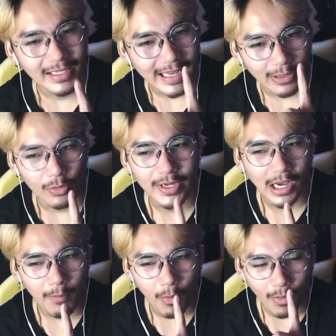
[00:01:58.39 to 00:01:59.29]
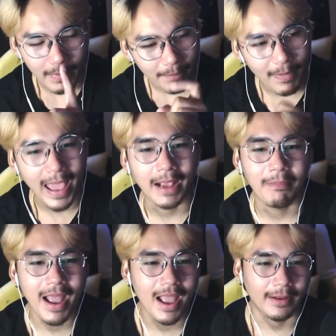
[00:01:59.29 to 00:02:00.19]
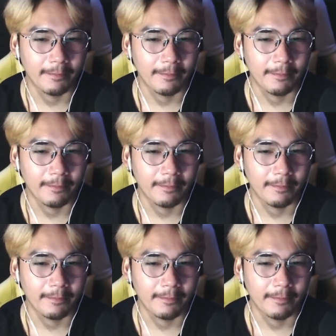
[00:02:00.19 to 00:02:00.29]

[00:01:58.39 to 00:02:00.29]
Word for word: เด็กคนนี้เขาบอกว่ามันแปลกมาก